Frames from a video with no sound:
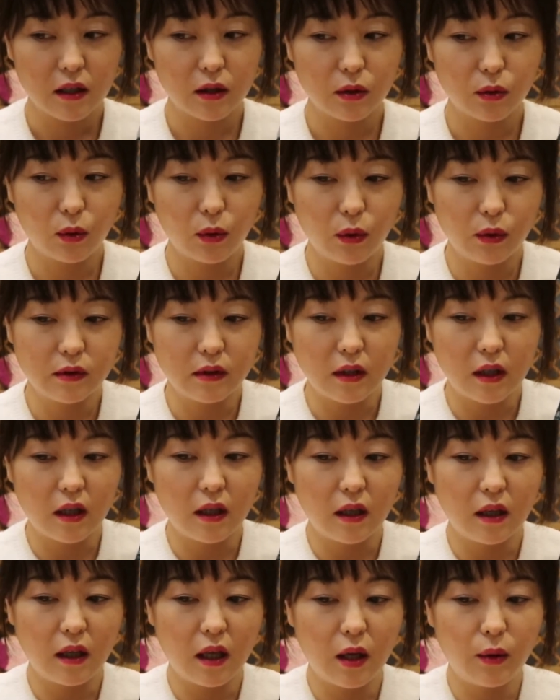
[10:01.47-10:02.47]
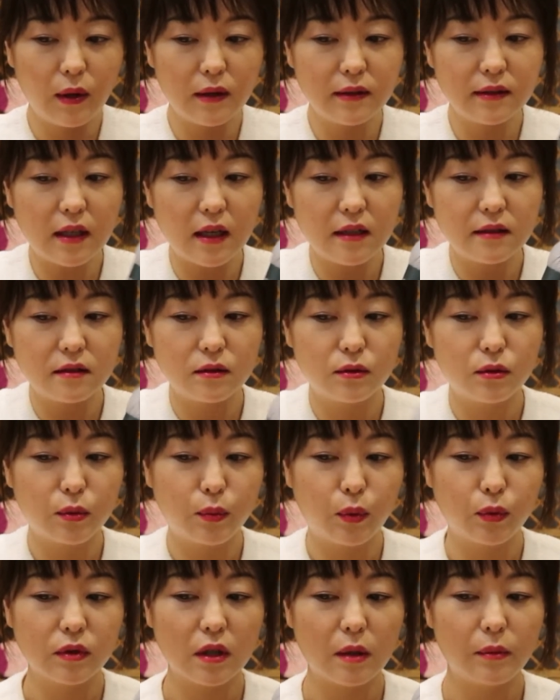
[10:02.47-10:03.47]
그리고 이제 해외
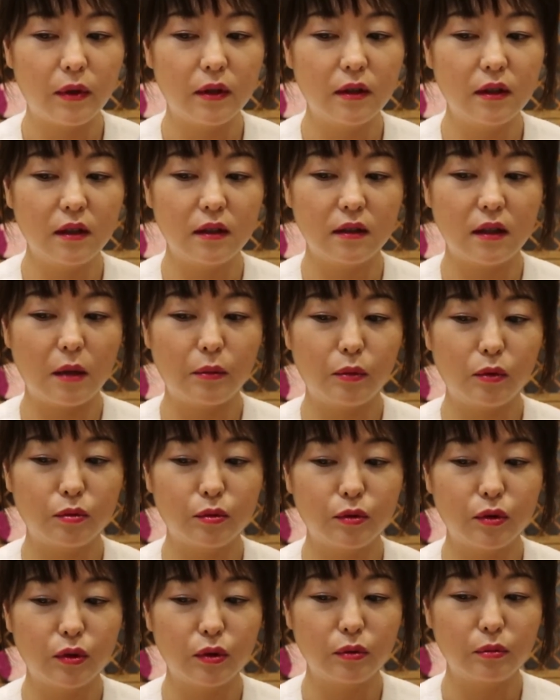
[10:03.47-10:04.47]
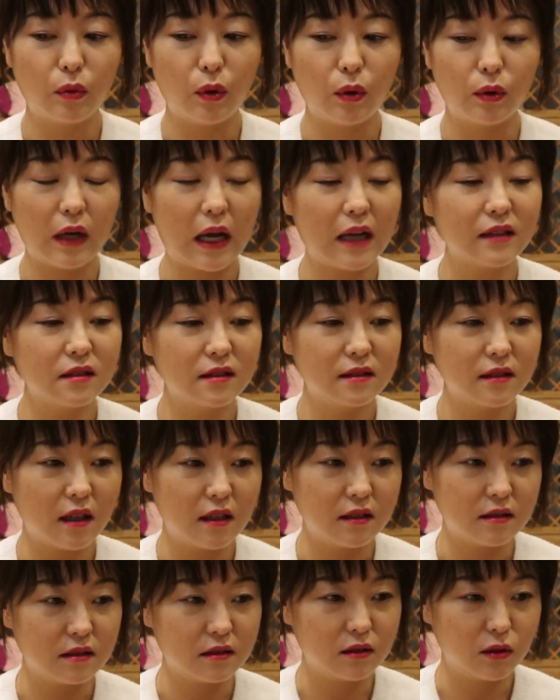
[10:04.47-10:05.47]
사이즈로 보자면은 대부분 뭐 라지
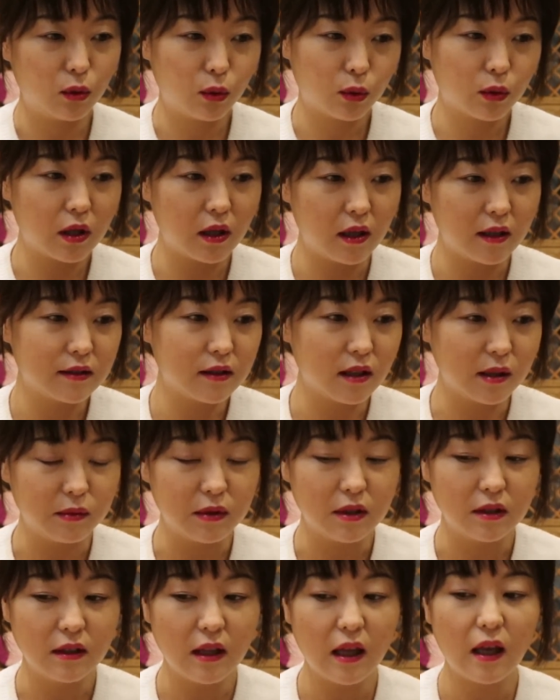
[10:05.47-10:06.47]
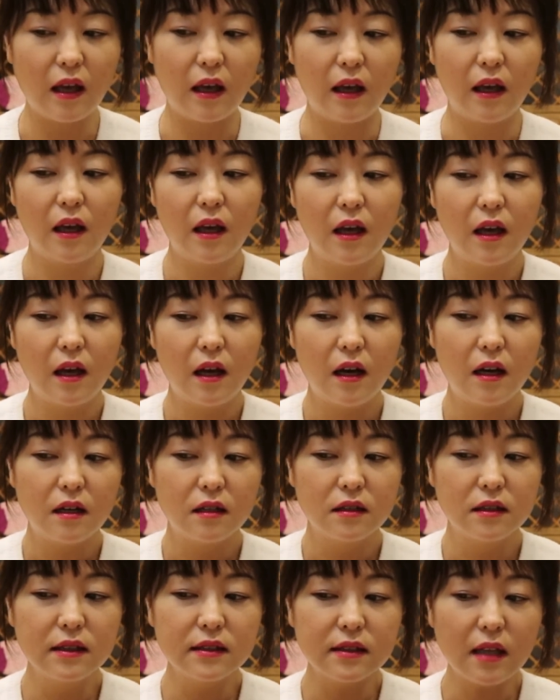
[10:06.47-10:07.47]
사이즈 이렇게 해서 입는데
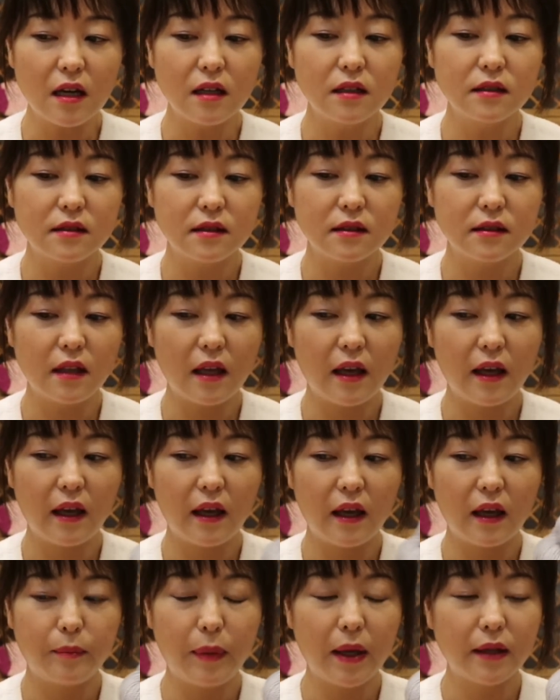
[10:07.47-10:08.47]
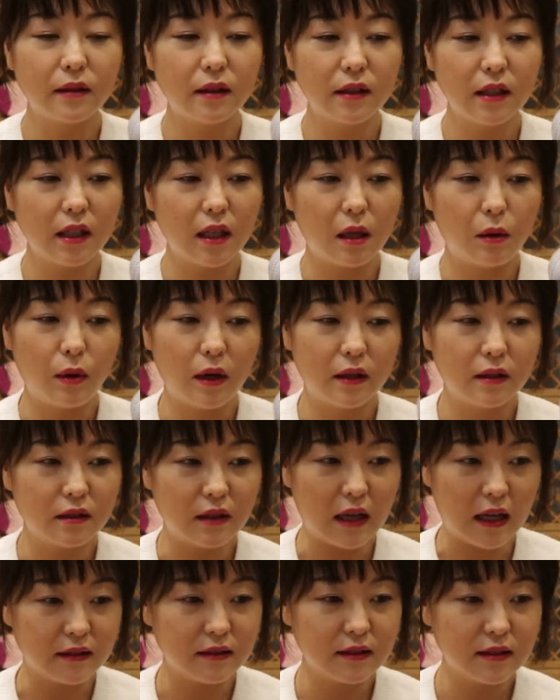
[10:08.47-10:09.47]
의상을 뜰 때 패턴에 나와
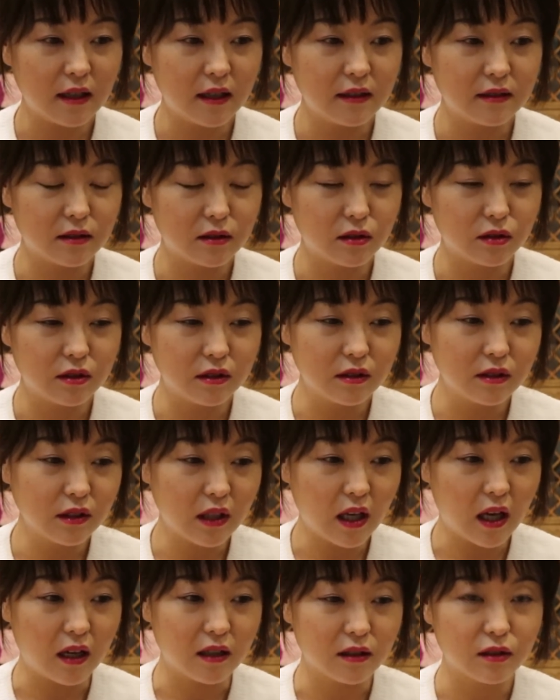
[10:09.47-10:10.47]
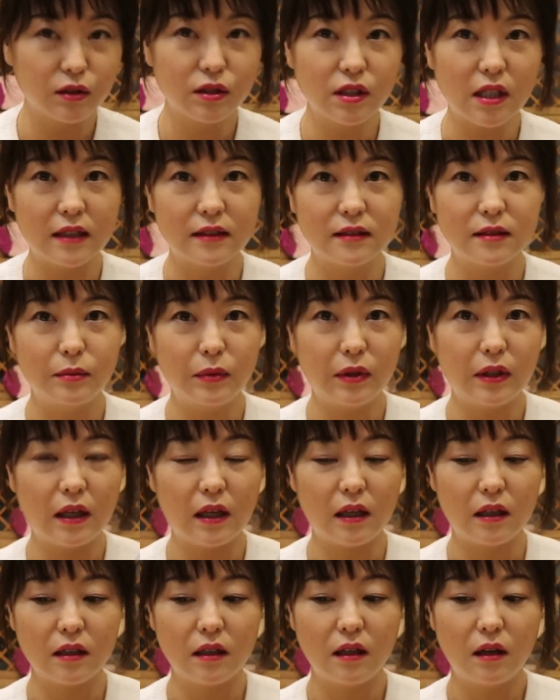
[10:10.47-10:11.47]
있는 라지 사이즈를 쓰느냐 그렇지
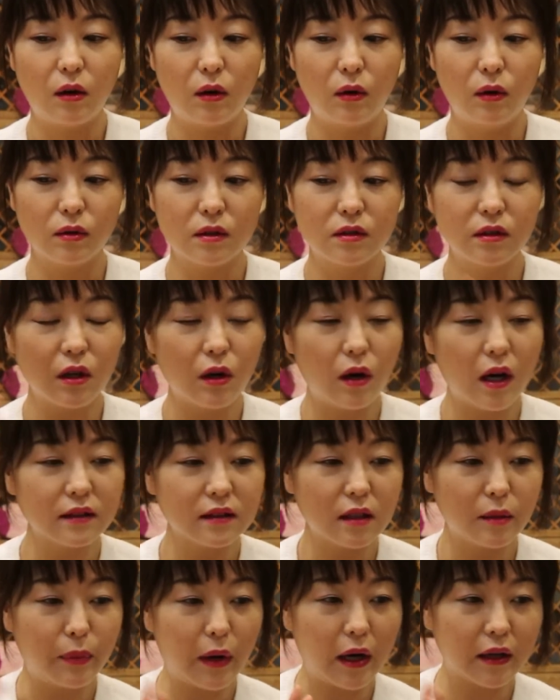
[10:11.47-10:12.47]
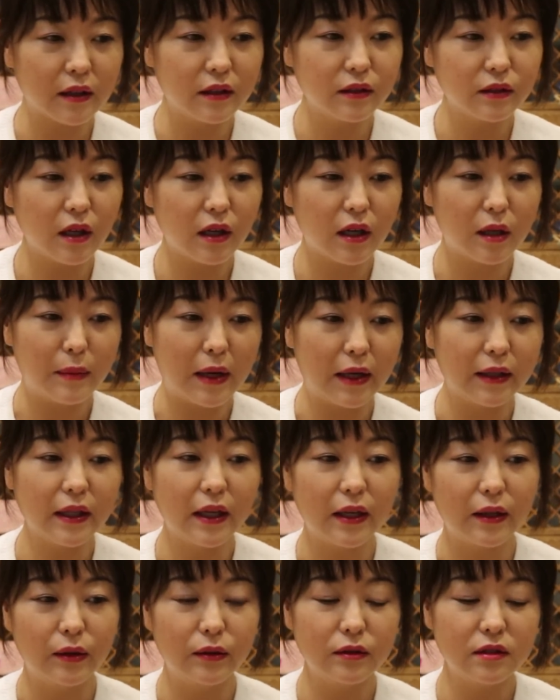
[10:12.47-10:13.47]
않습니다. 어, 그게 항상 바뀔 때가
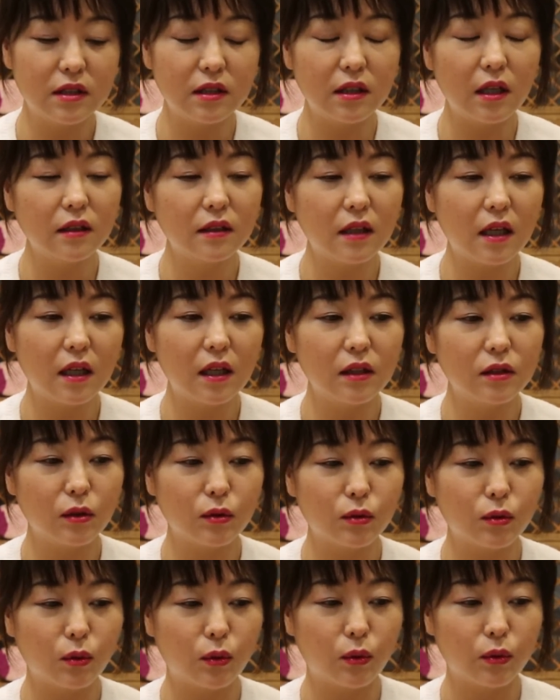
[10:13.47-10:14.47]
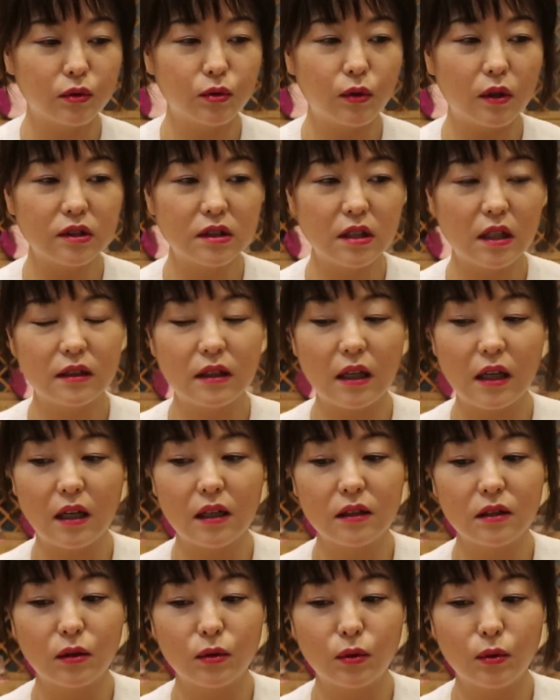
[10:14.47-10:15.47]
많아요. 실에 따라서도 스워치에
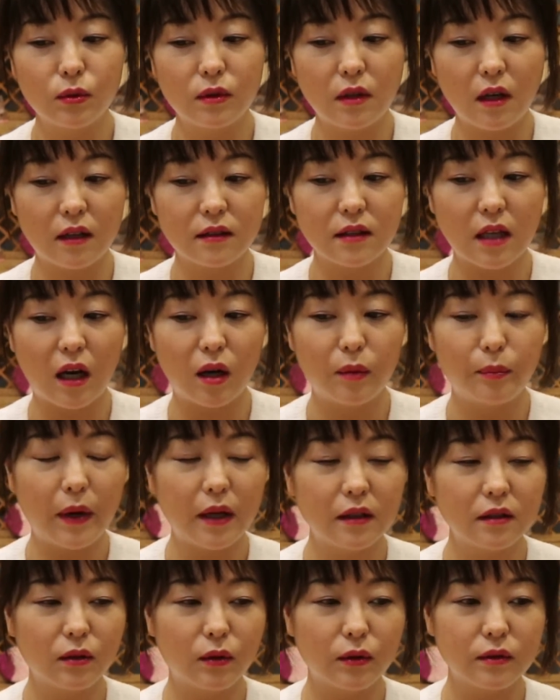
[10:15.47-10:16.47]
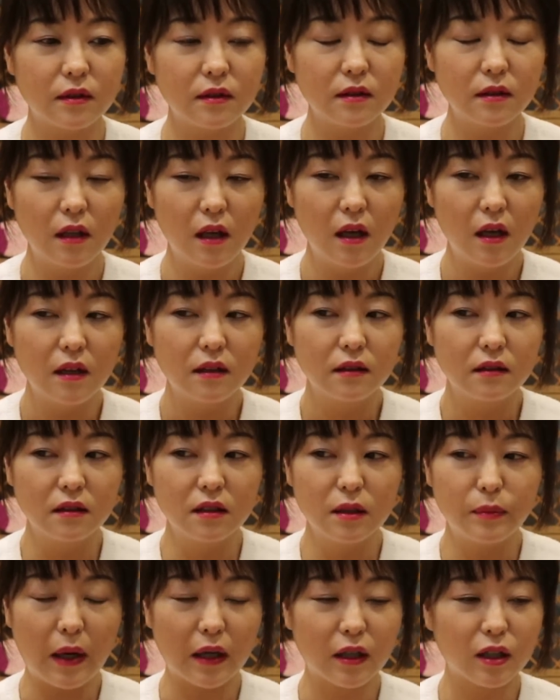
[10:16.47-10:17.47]
따라서도 제가 작업하는 것은
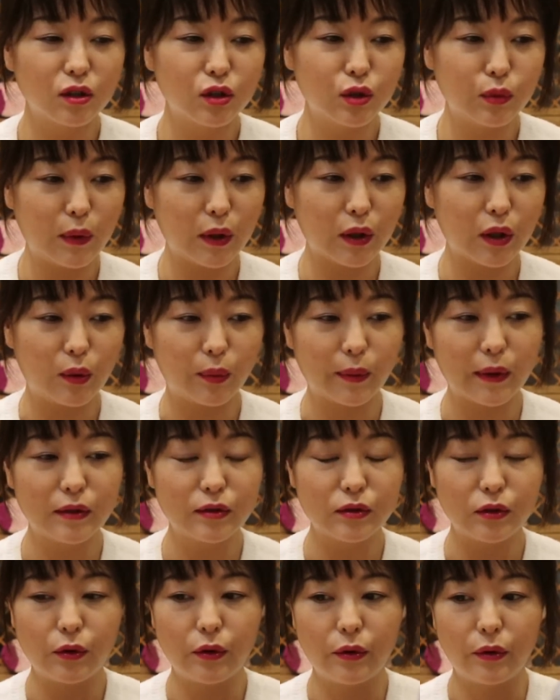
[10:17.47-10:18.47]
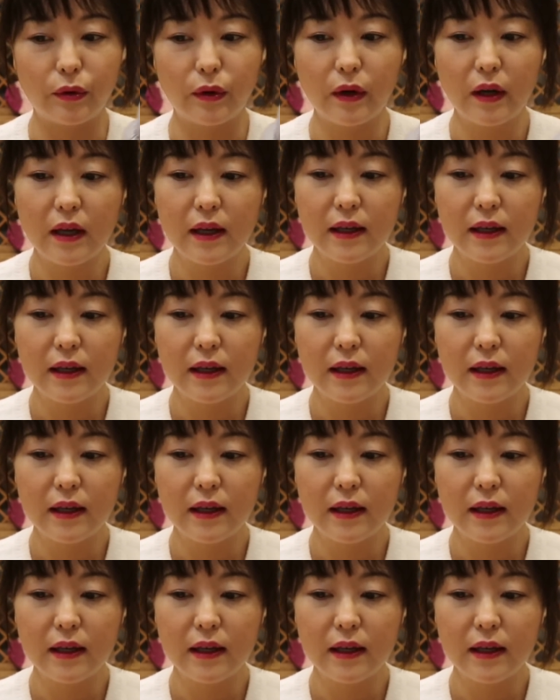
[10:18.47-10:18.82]
늘 바뀔 수밖에 없겠죠.